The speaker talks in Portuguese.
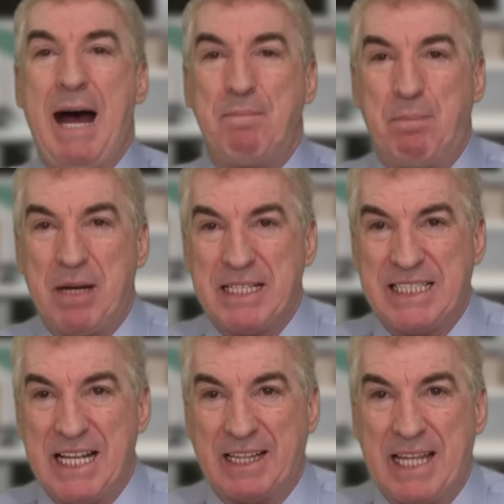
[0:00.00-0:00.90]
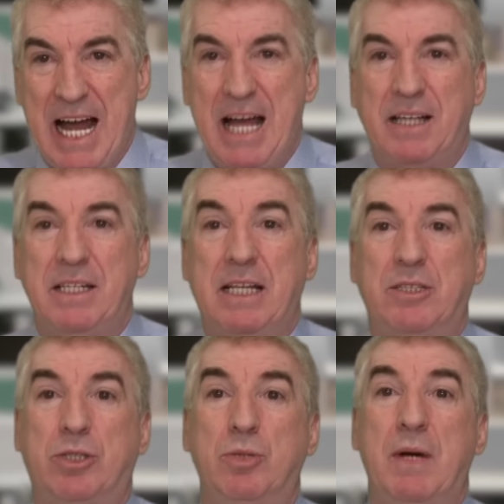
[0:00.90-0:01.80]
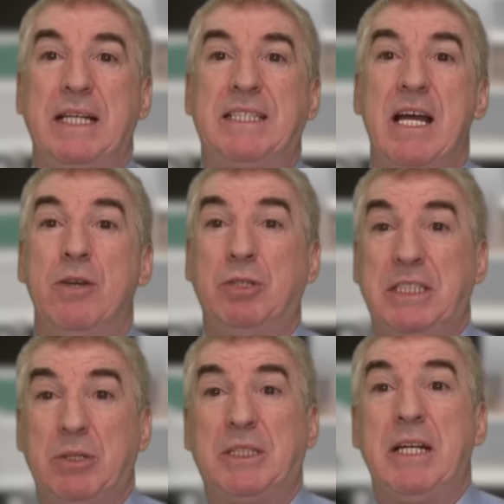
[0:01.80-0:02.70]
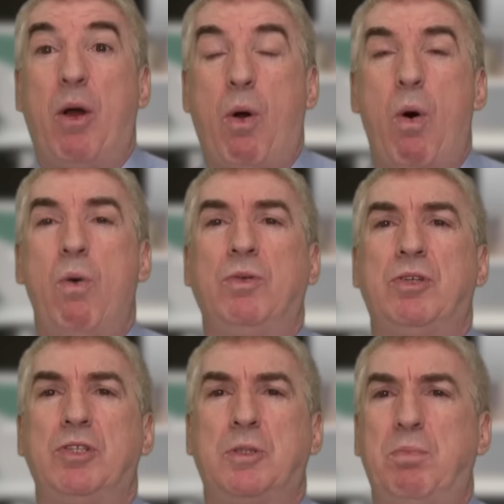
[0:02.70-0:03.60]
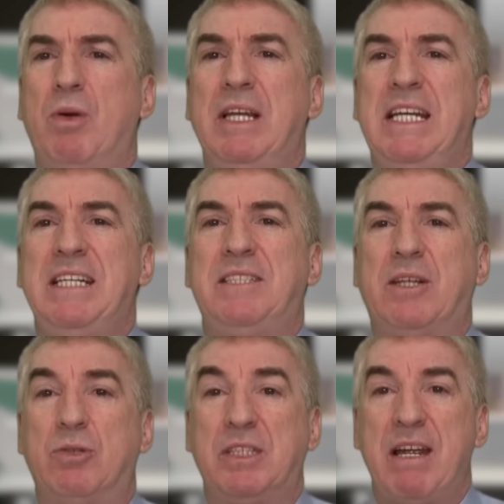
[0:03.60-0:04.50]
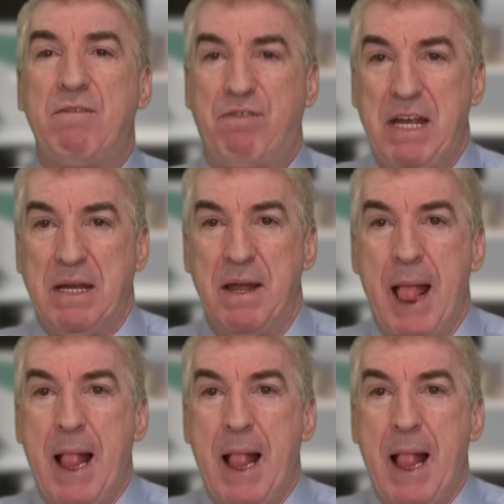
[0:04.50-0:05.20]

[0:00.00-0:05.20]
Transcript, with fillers: apresentar nas suas nos seus encontros políticos, enfim,